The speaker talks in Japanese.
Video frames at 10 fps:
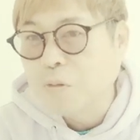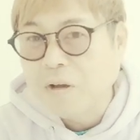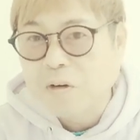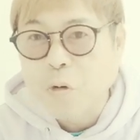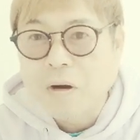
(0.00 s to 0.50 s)
ね、
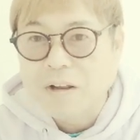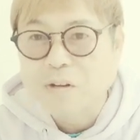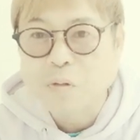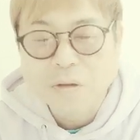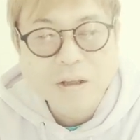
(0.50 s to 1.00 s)
夢が壊
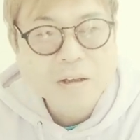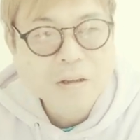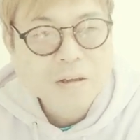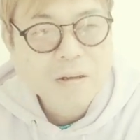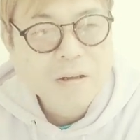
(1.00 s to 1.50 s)
れるので。
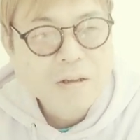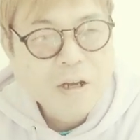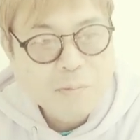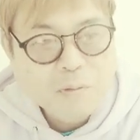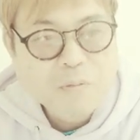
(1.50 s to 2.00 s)

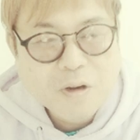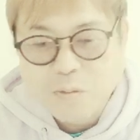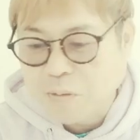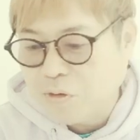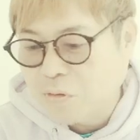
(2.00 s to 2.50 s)
浜辺美
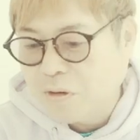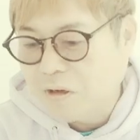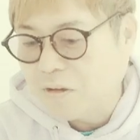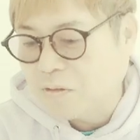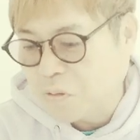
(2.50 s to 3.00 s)
波さんも言え
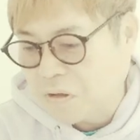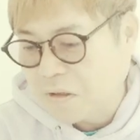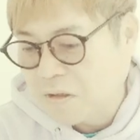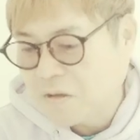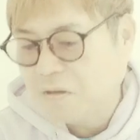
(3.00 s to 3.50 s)
ないですよね。
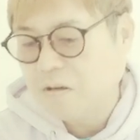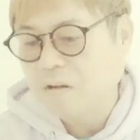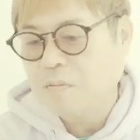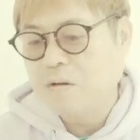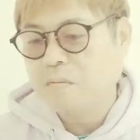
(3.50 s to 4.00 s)
だか
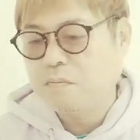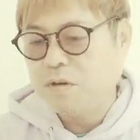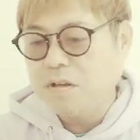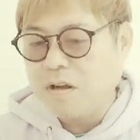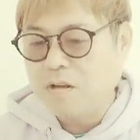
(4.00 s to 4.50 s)
ら、まあ、
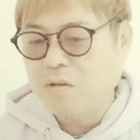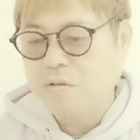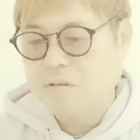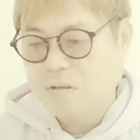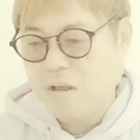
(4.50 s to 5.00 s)
美談
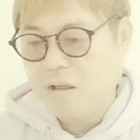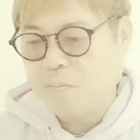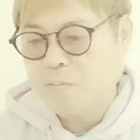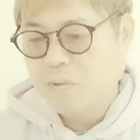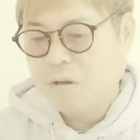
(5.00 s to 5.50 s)
とし
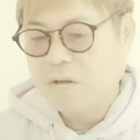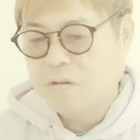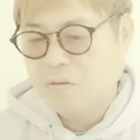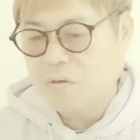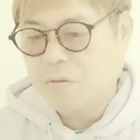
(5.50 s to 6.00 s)
て、
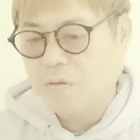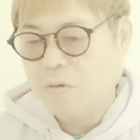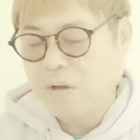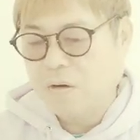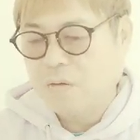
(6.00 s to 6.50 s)
一応、
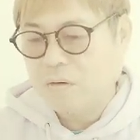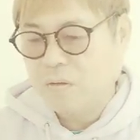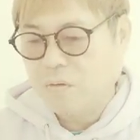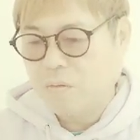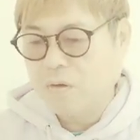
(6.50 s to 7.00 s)
親、
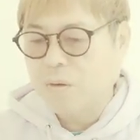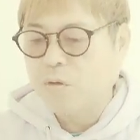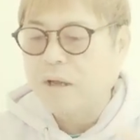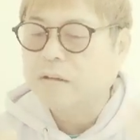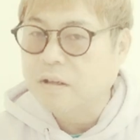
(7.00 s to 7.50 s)
親
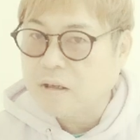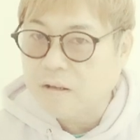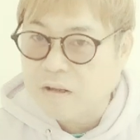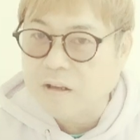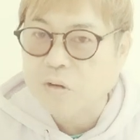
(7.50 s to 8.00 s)
もやってた
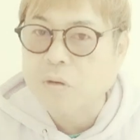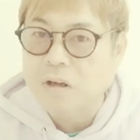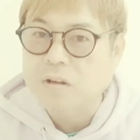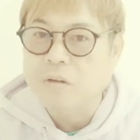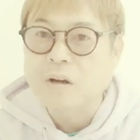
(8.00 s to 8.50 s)
んでと
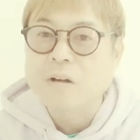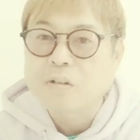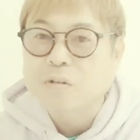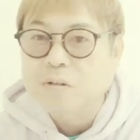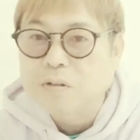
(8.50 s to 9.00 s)
かっていう
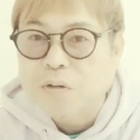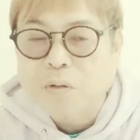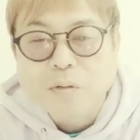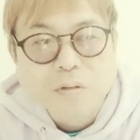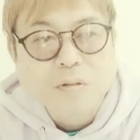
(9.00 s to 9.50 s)
話をする
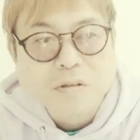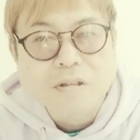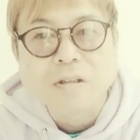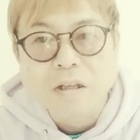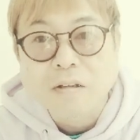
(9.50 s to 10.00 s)
と、美
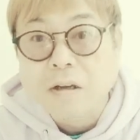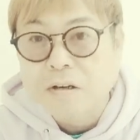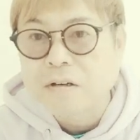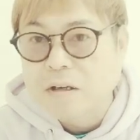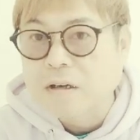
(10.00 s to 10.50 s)
しいね、性
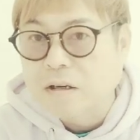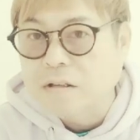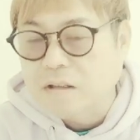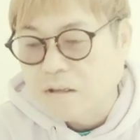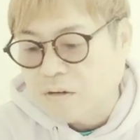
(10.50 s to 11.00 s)
格がいい
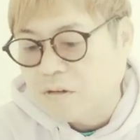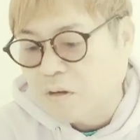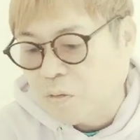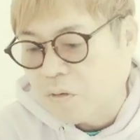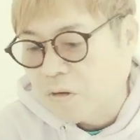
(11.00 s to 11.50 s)
感じになる
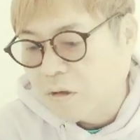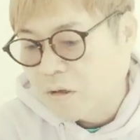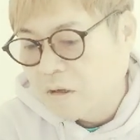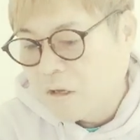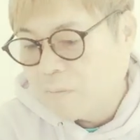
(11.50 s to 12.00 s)
けど、
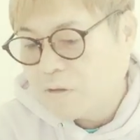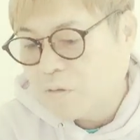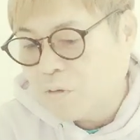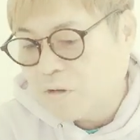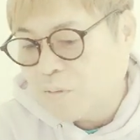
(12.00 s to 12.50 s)
まあ、
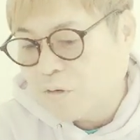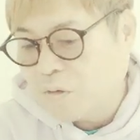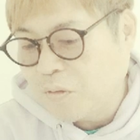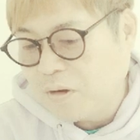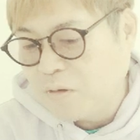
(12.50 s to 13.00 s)
そもそも
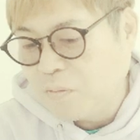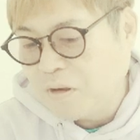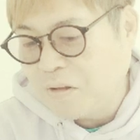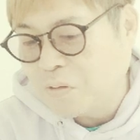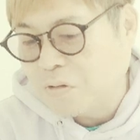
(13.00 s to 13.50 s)
そのね、
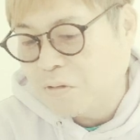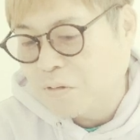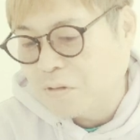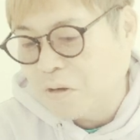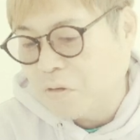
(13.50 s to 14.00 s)
イメージを
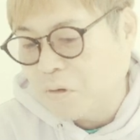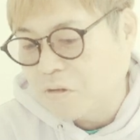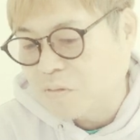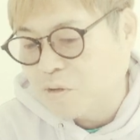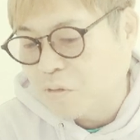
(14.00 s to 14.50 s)
作ってるのは
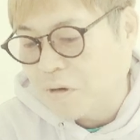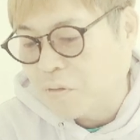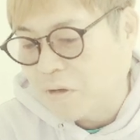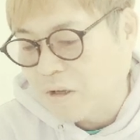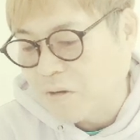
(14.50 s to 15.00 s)
事務所な
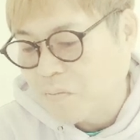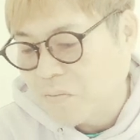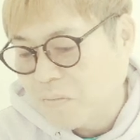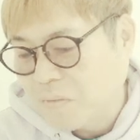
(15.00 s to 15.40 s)
ので、